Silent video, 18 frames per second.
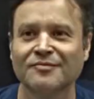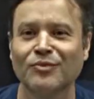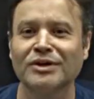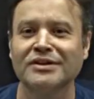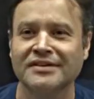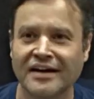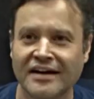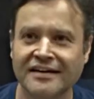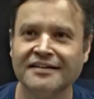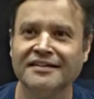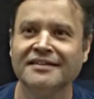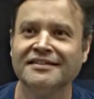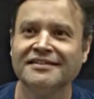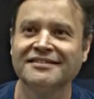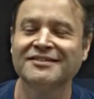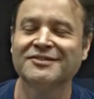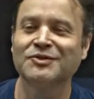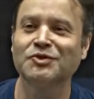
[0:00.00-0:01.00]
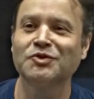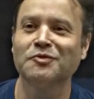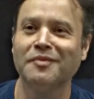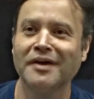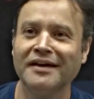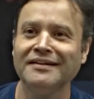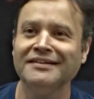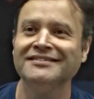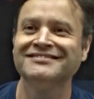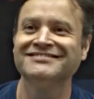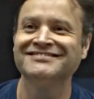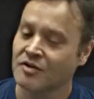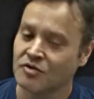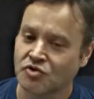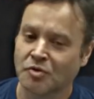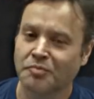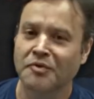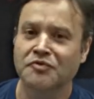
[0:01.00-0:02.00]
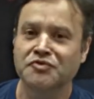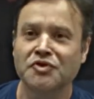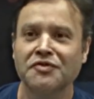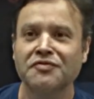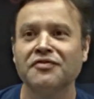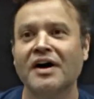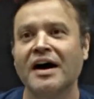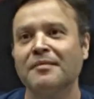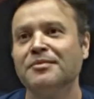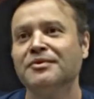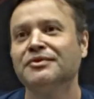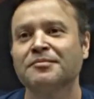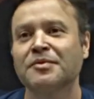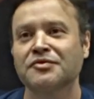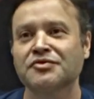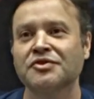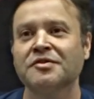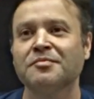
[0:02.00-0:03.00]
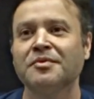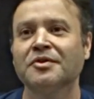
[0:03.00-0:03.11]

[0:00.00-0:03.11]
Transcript: Boa tarde, tudo bem? Eu sou o professor Fábio, professor de